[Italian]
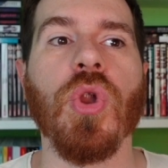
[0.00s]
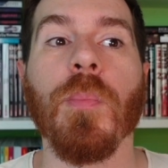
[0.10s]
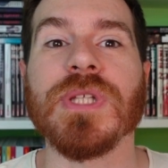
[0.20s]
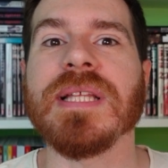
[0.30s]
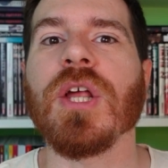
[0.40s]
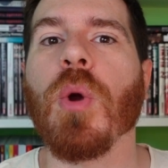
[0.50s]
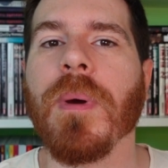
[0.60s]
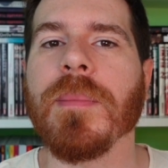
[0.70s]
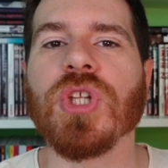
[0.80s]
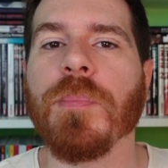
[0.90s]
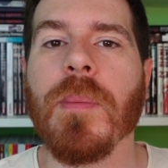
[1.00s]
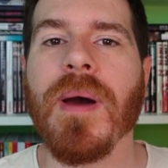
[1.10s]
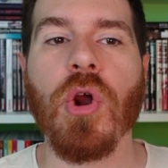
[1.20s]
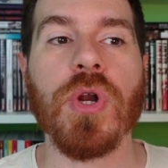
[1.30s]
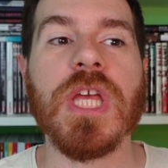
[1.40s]
Non potete rompermi troppo i
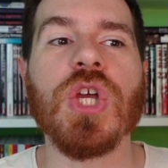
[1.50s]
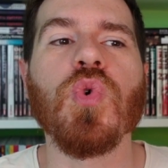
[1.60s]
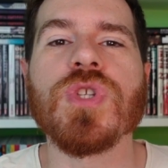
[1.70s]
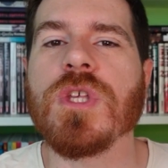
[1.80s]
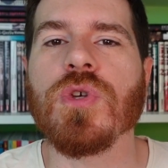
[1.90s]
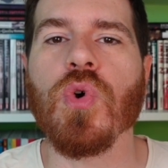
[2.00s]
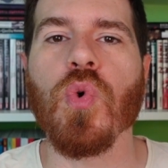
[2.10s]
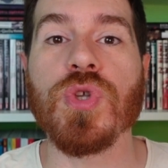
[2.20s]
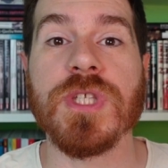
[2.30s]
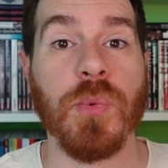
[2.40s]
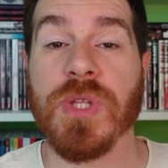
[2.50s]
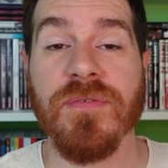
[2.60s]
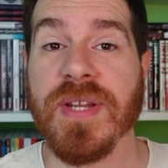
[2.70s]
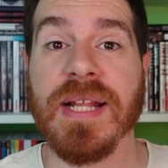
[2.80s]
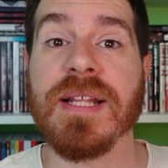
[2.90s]
maroni, i gusti sono gusti, quindi
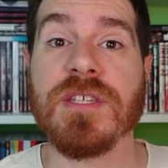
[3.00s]
fine del